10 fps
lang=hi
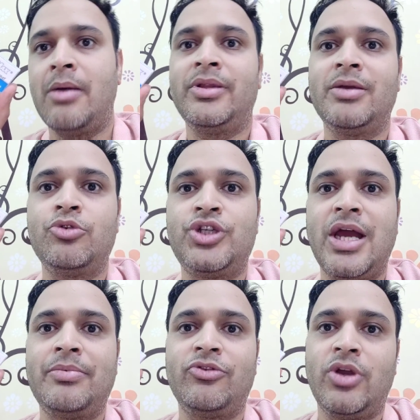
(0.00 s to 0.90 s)
अब इसकी पुष्टि
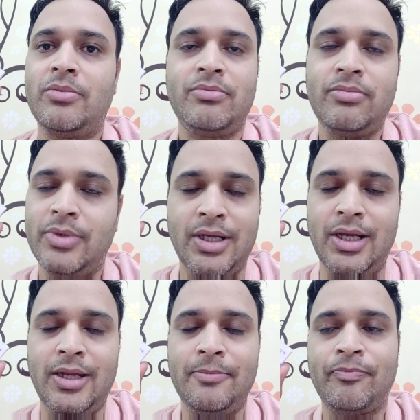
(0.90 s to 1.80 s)
आप स्वयं
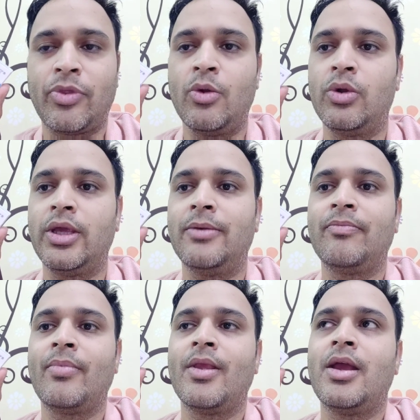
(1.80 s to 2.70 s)
करें ओके
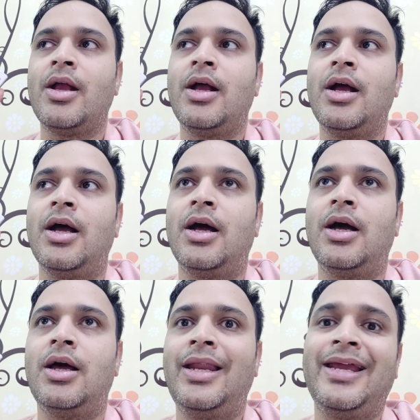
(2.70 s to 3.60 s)

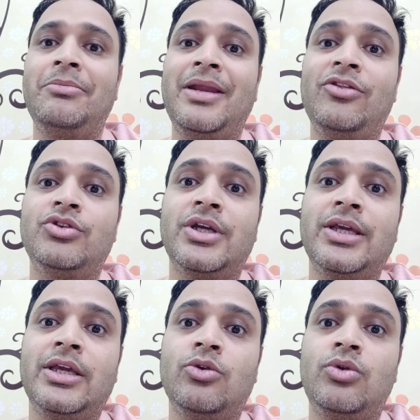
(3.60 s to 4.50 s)
आ, लेकिन मैंने सोचा
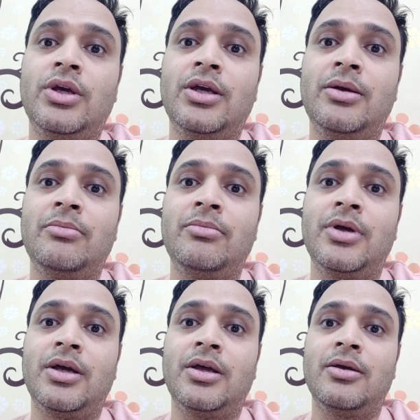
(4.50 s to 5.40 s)
कि क्यों ना हम
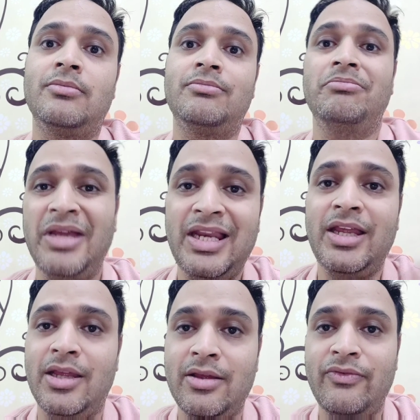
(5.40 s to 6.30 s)
आ,
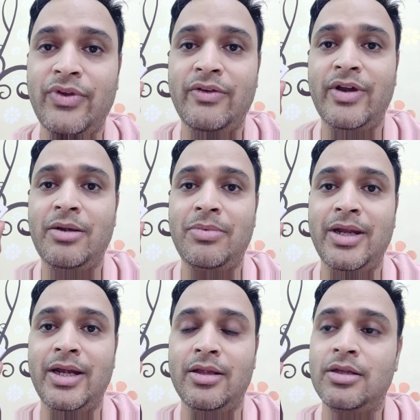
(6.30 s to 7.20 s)
मेरी फेवरेट
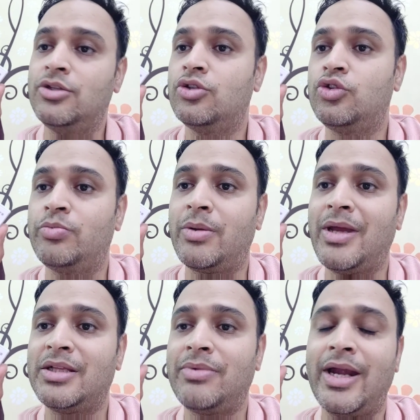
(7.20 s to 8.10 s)
ब्लेड जो
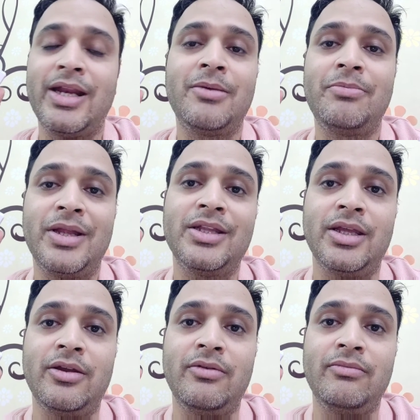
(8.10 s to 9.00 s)
सुपरमैक्स प्लेटिनम प्लस
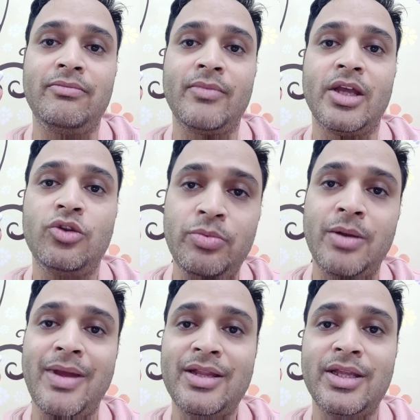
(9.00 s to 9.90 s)
है
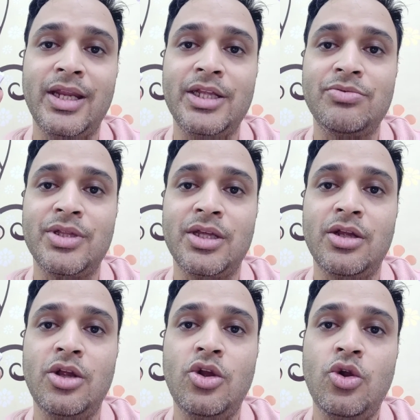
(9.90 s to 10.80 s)
सुपरमैक्स की रेंज में
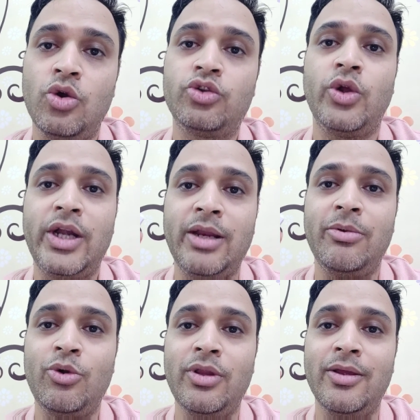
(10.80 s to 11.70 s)
से उसको एक
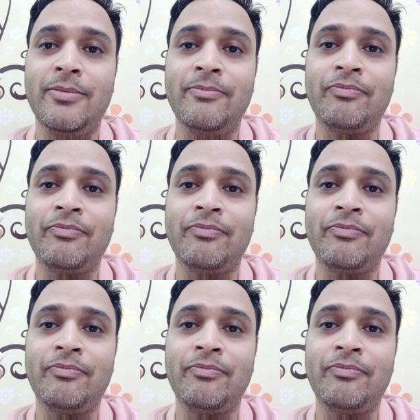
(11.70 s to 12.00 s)
ट्रिब्यूट दें